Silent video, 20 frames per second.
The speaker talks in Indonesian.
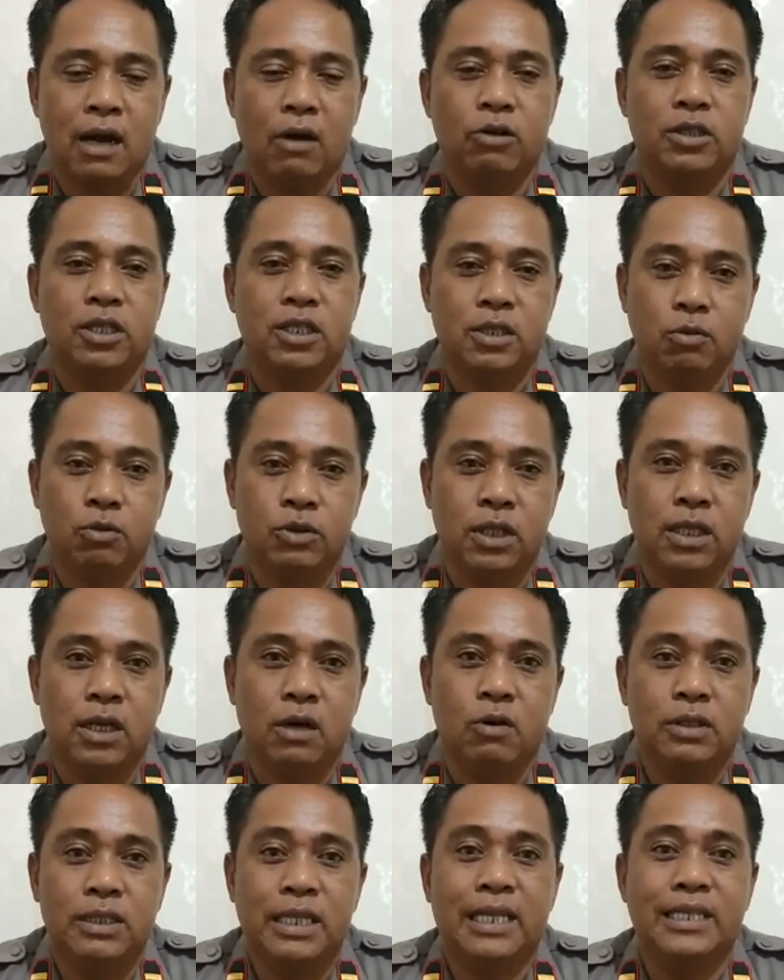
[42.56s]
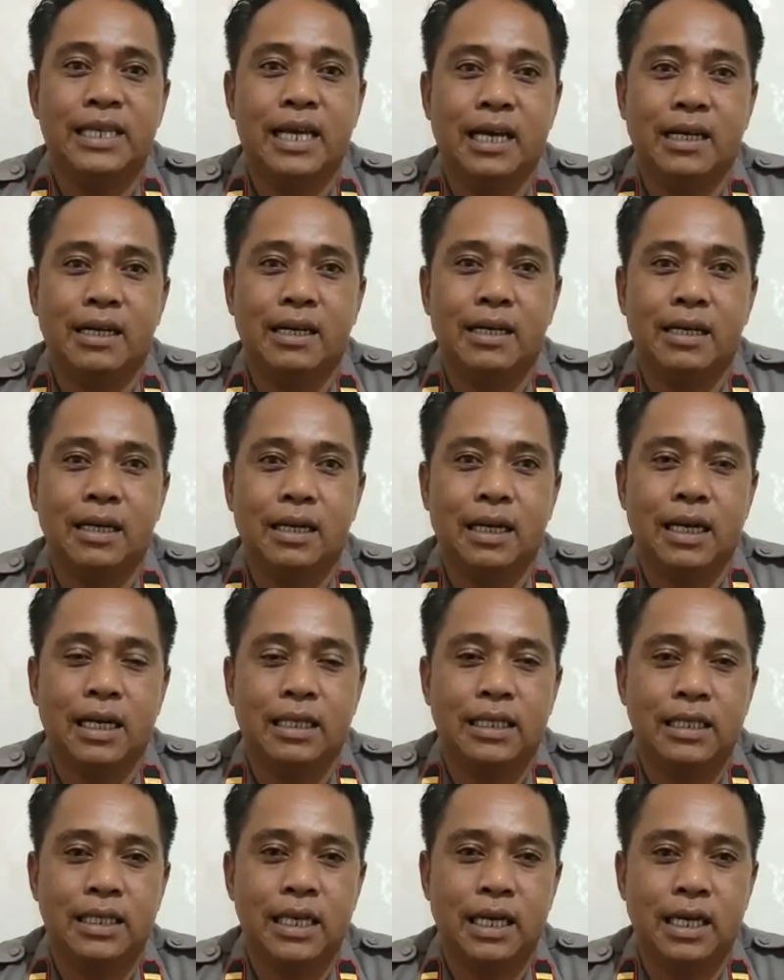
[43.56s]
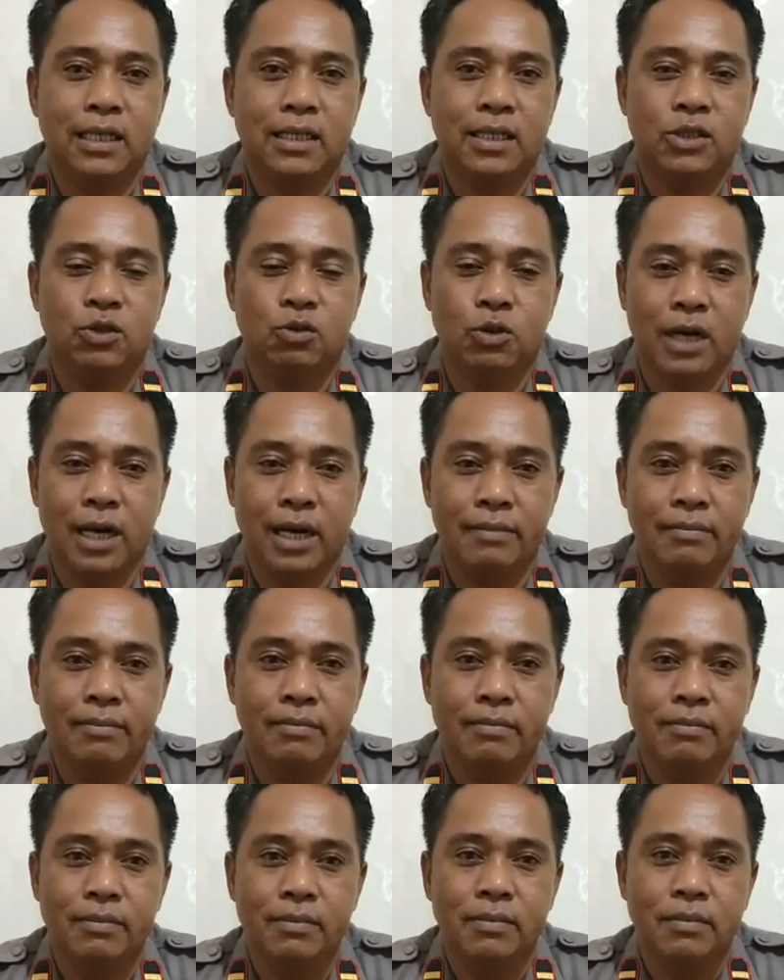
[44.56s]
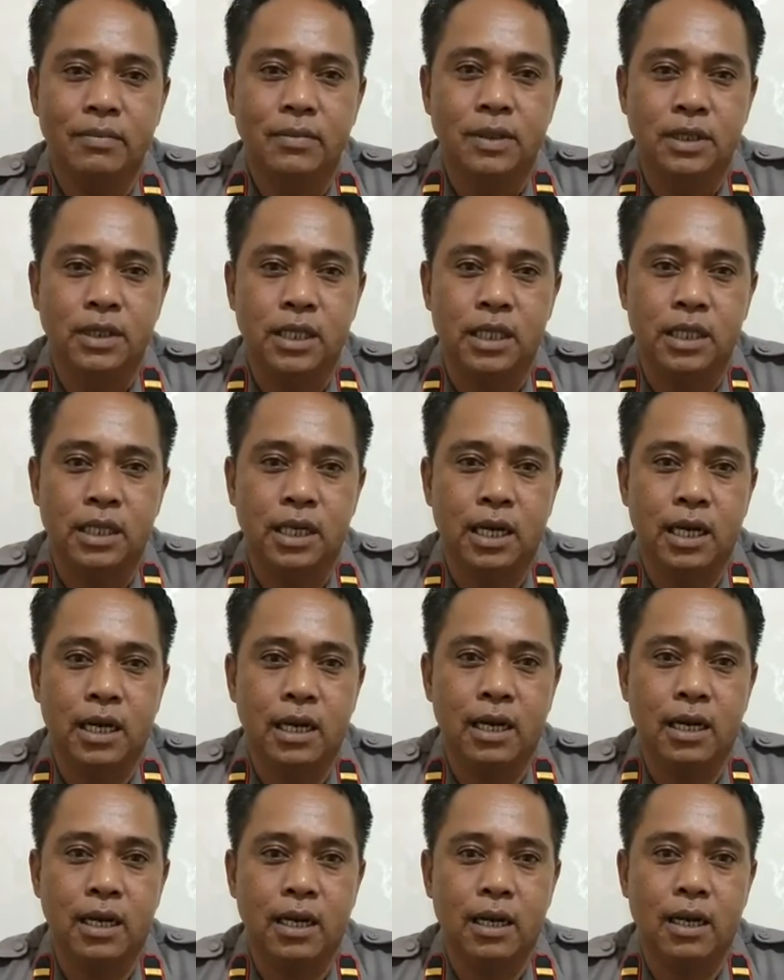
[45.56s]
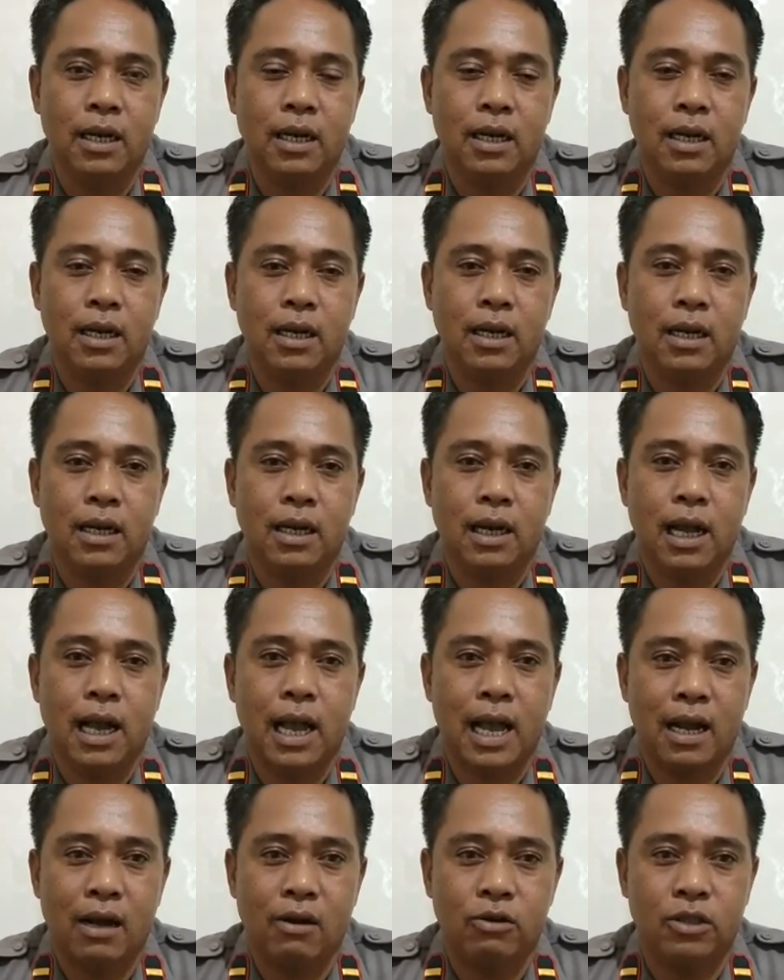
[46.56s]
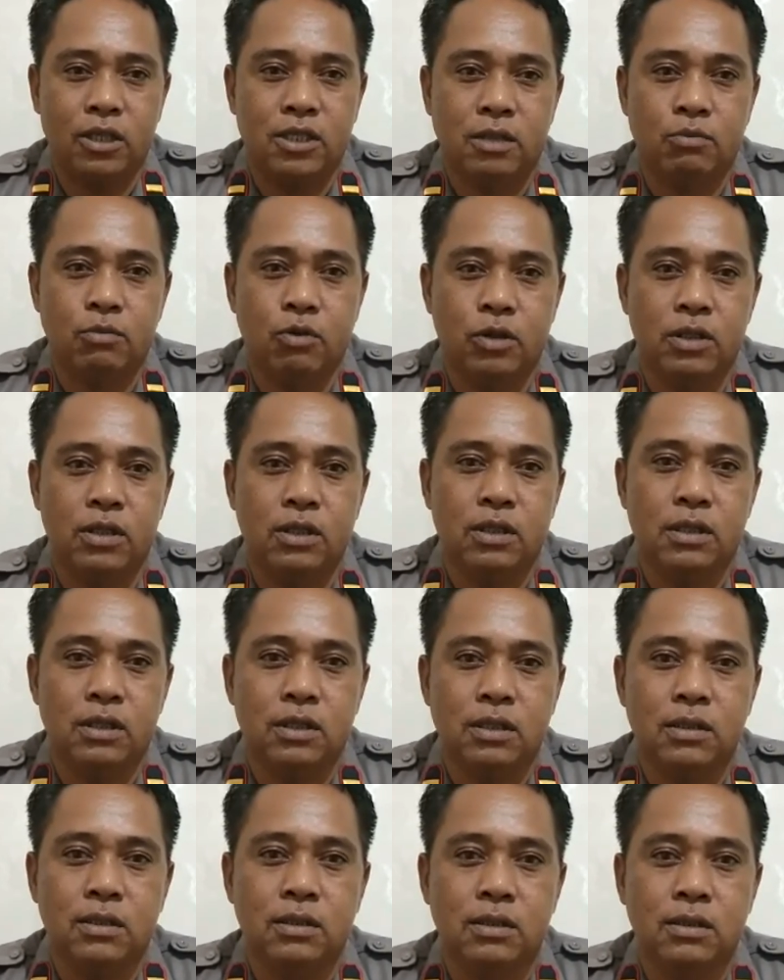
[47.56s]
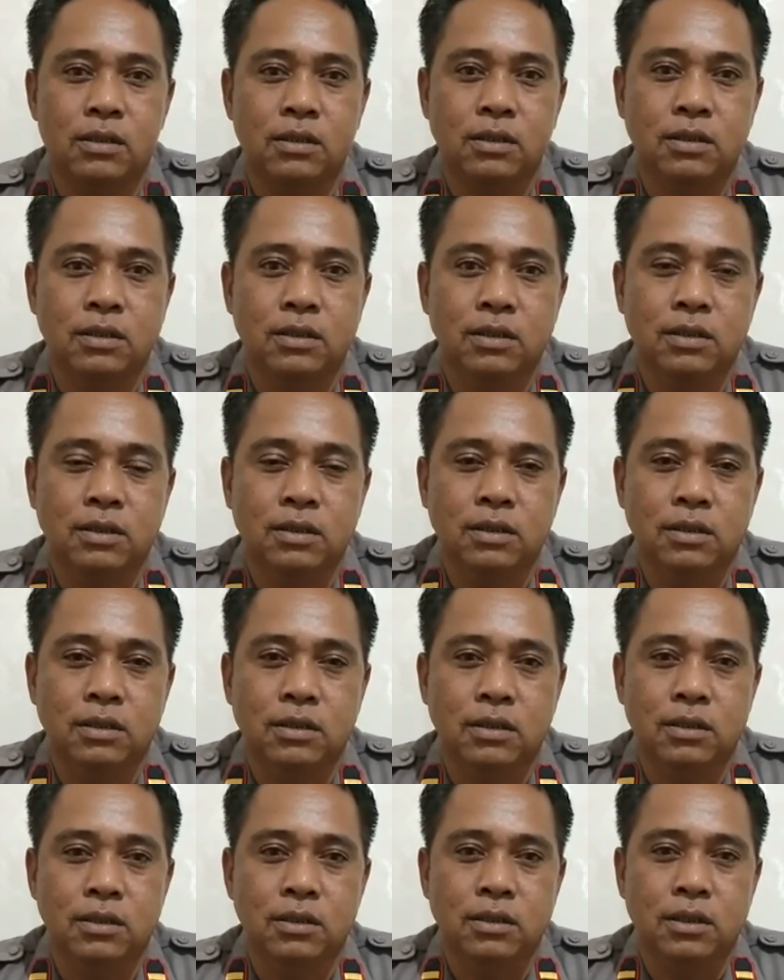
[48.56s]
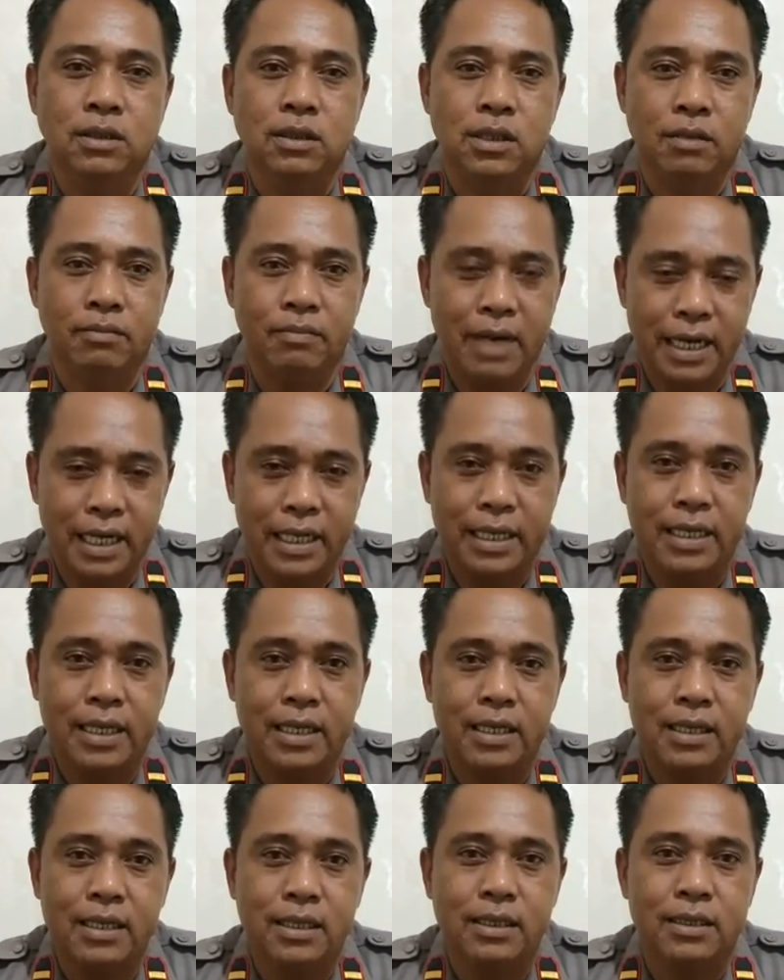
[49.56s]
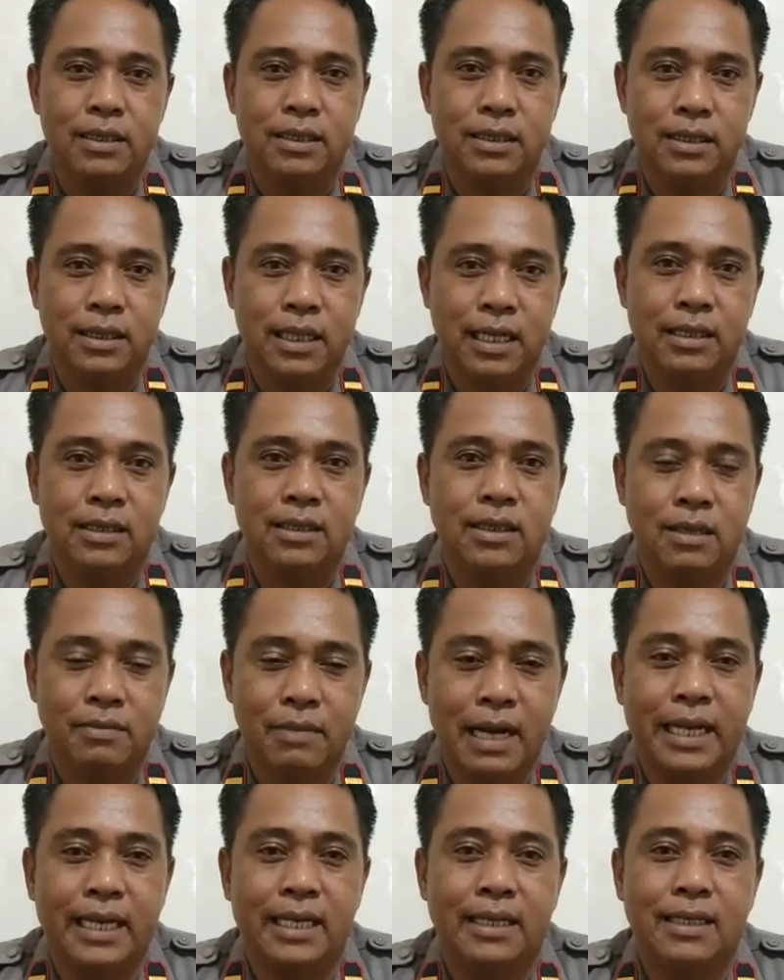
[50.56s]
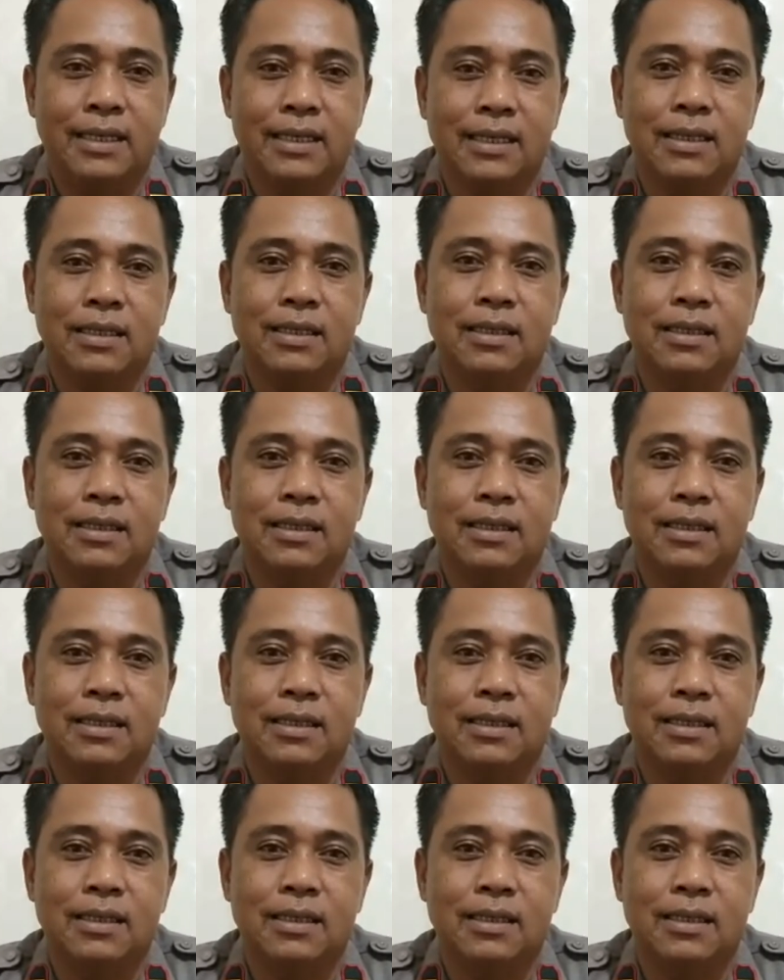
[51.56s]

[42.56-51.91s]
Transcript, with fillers: Angkot tersebut di bawah tanjak, karena tanjakannya curam, sehingga angkot tersebut kembali, kembali dan terbalik.